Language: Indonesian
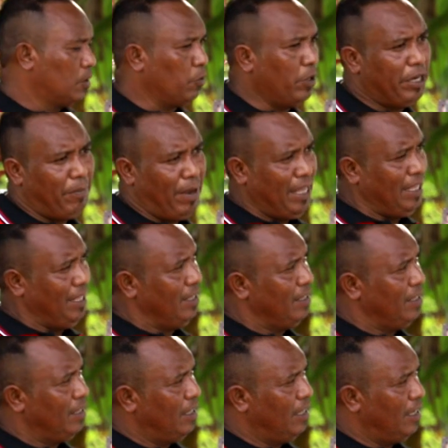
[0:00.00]
Tu irmai
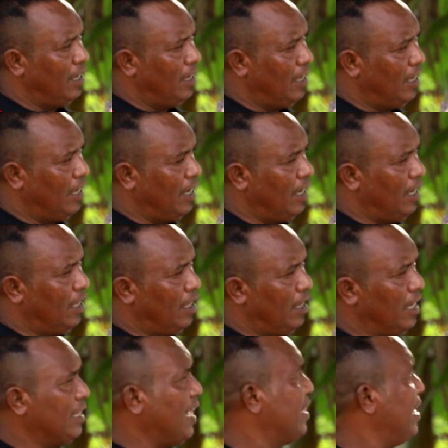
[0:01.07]

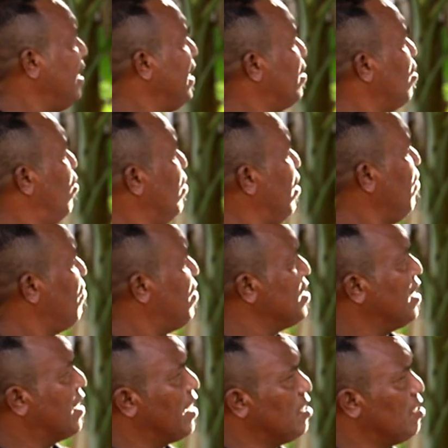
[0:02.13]
ita hatene te ona
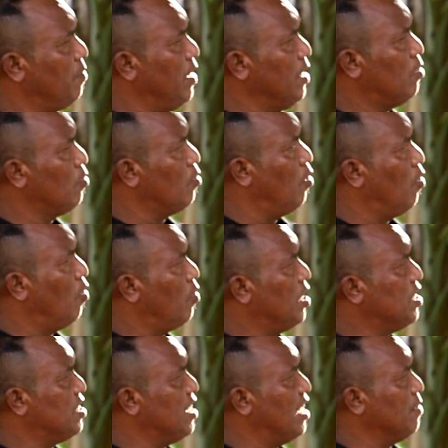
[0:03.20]
faja kresimento no
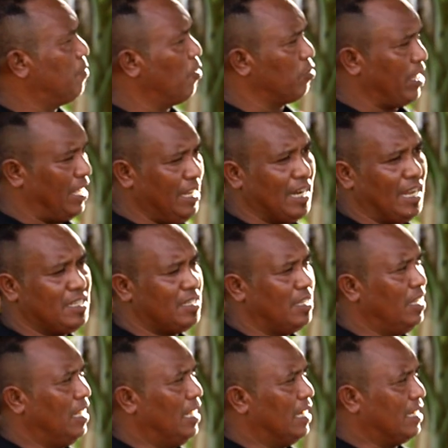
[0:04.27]
necessidade proteinas
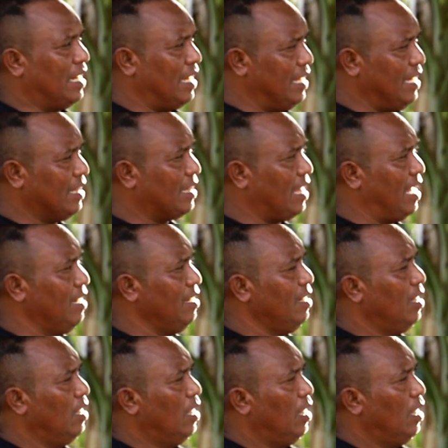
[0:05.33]
dal idatan